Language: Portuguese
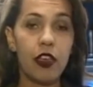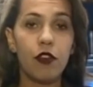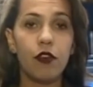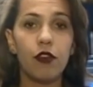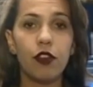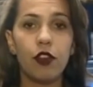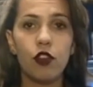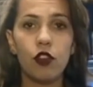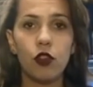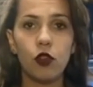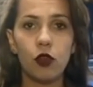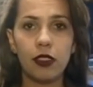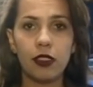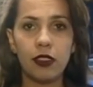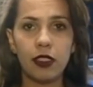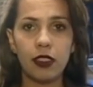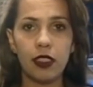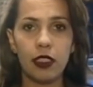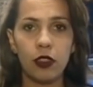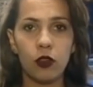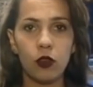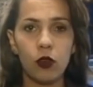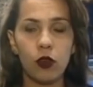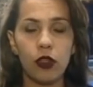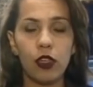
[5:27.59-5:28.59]
22
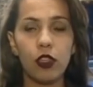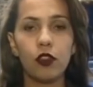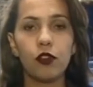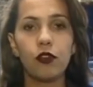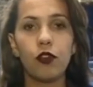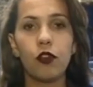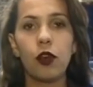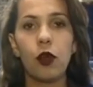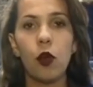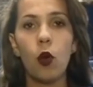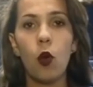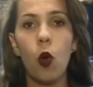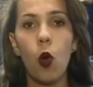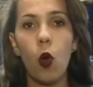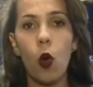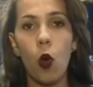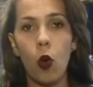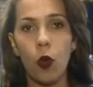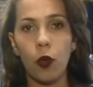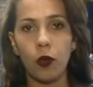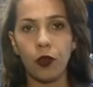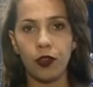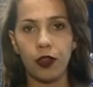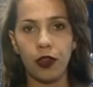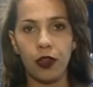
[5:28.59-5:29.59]
senadores foram
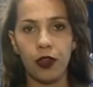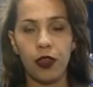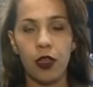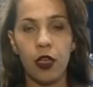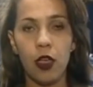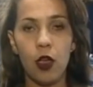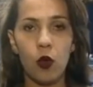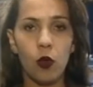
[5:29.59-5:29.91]
contra.